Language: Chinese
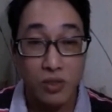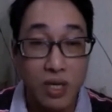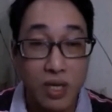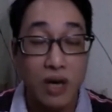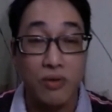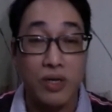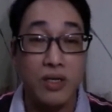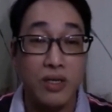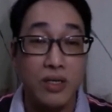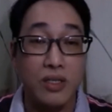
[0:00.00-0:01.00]
就刚好
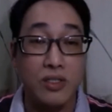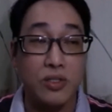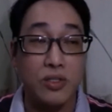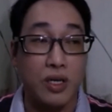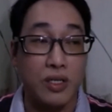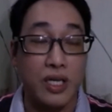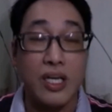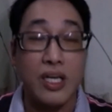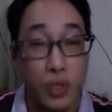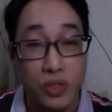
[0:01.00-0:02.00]
那个啊，
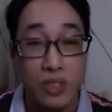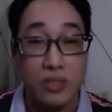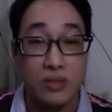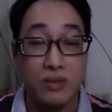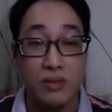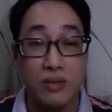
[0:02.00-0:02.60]
那个决定